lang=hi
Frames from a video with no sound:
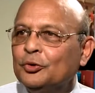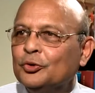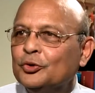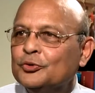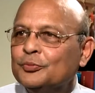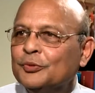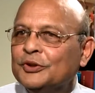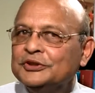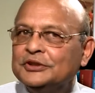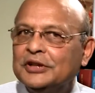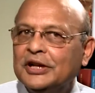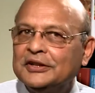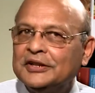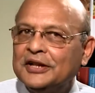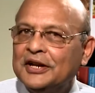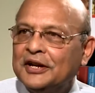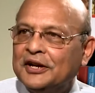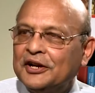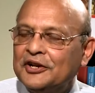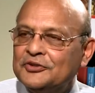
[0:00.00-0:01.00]
दुश्मन
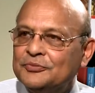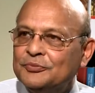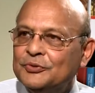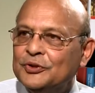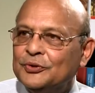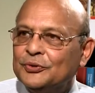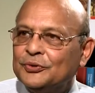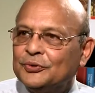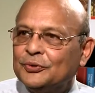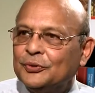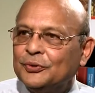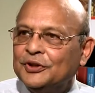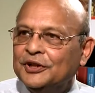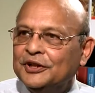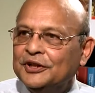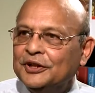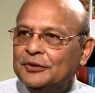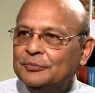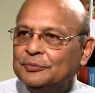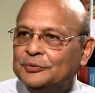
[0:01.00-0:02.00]
चाहता है कश्मीर उसको
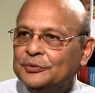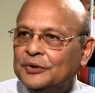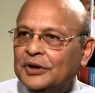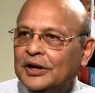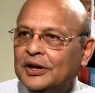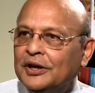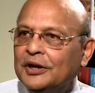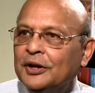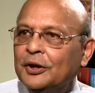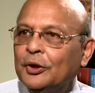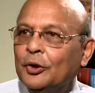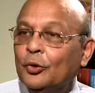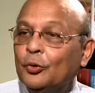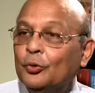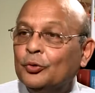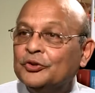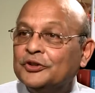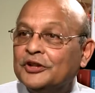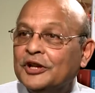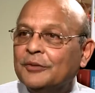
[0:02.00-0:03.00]
दे दें पूरा
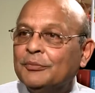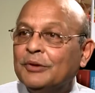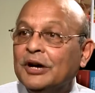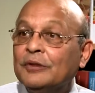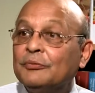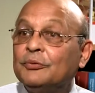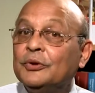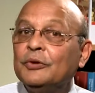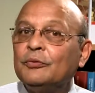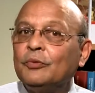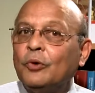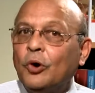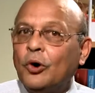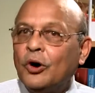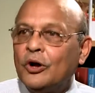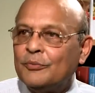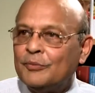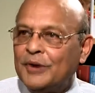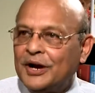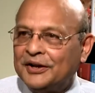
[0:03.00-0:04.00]
उसके बाद फिर वो
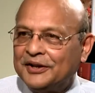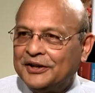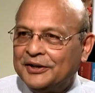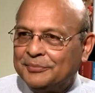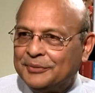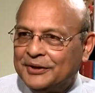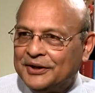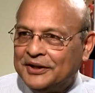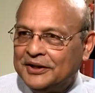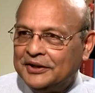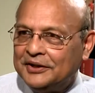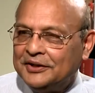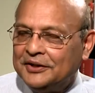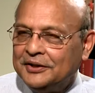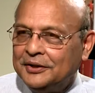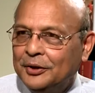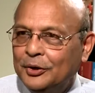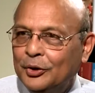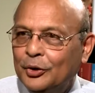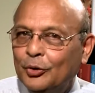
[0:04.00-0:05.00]
और मांगे बढ़ेंगी
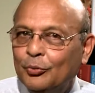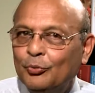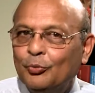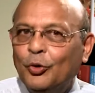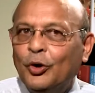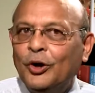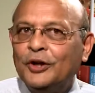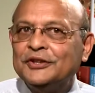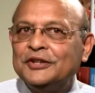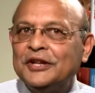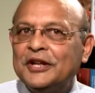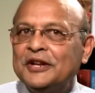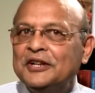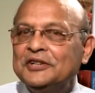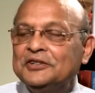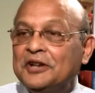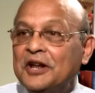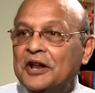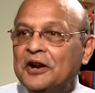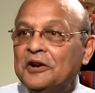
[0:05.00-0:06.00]
बहुत सारे
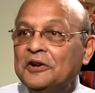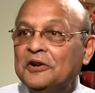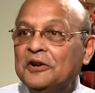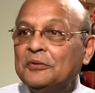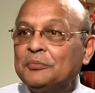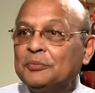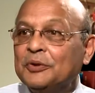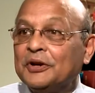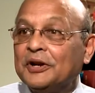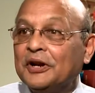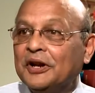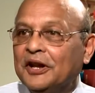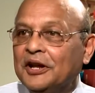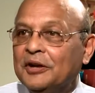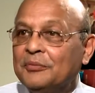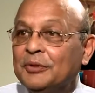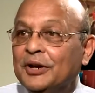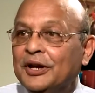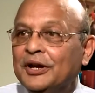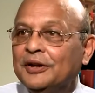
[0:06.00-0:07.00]
टेरिटरी पर
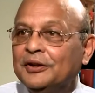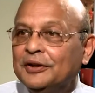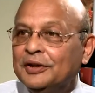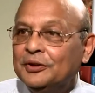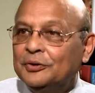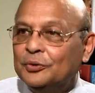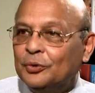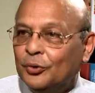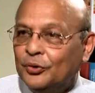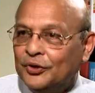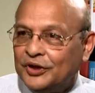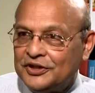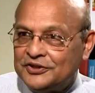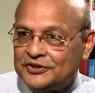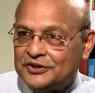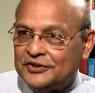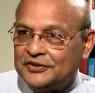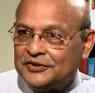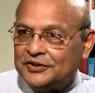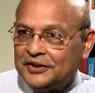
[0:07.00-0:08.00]
क्लेम हैं इन दो
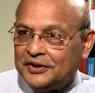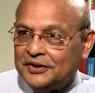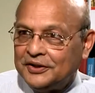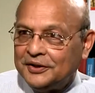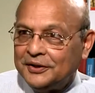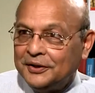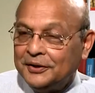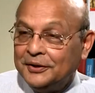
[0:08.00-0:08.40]
नेशंस के